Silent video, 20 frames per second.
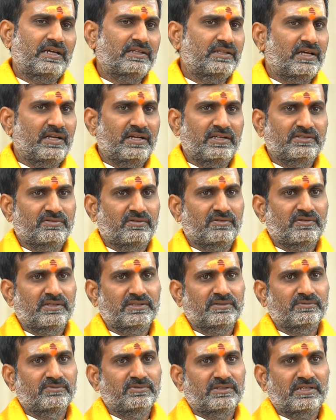కేదారేశ్వర
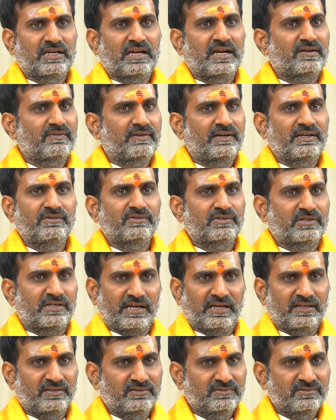వ్రతము ఇట్లాంటివన్నీ
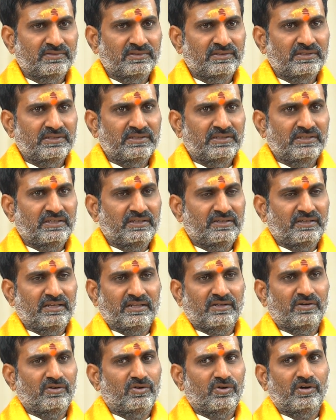ఉంటాయి
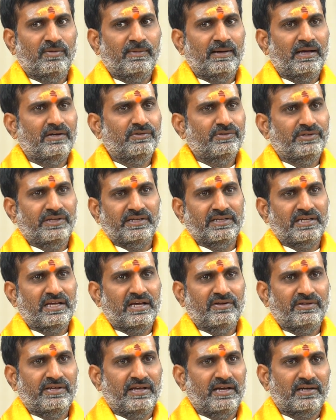ఏదైనా హోమాలు
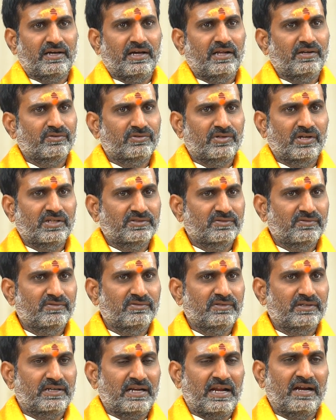యజ్ఞాలు యాగాలు
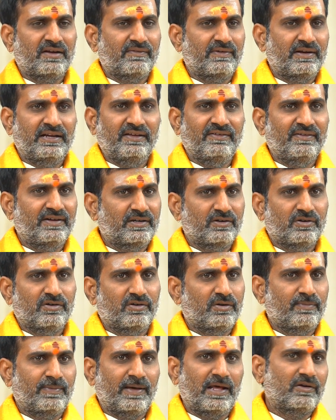క్రతువులు ఇట్లాంటివన్నీ వీటిలో
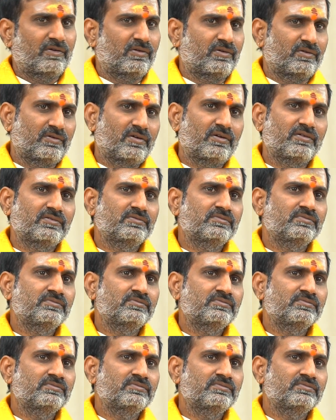కూడా పాల్గొనకూడదు